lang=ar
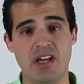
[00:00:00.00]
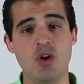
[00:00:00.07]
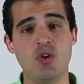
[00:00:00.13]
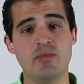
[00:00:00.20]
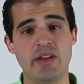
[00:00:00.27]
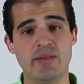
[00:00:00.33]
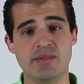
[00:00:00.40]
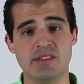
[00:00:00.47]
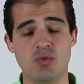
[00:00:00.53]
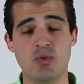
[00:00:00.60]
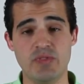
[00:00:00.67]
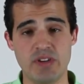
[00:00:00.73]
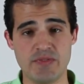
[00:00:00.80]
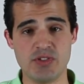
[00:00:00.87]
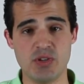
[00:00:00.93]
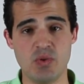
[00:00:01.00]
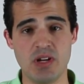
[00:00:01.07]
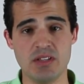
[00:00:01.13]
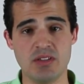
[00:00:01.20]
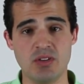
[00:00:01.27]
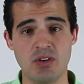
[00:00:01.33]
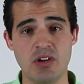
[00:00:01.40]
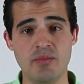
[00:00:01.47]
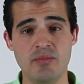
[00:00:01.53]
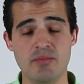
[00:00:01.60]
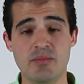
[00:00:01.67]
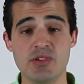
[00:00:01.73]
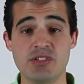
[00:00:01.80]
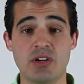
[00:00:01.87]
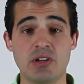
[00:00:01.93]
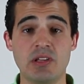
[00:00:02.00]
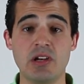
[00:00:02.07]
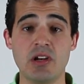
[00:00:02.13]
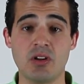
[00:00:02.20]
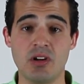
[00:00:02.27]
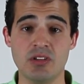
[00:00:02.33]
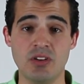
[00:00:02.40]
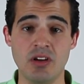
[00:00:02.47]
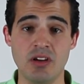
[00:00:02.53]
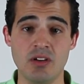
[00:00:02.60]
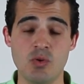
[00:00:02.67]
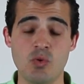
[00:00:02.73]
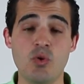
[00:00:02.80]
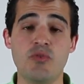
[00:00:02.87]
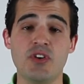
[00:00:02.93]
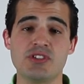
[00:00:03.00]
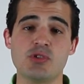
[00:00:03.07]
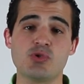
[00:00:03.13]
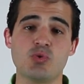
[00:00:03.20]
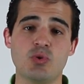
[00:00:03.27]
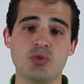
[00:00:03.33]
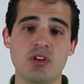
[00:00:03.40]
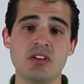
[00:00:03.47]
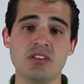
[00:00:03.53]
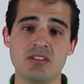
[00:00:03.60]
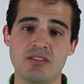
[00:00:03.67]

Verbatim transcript: اول ما يمسك وفي نفس الوقت طالب باستقلال القضاء وفصل السلطات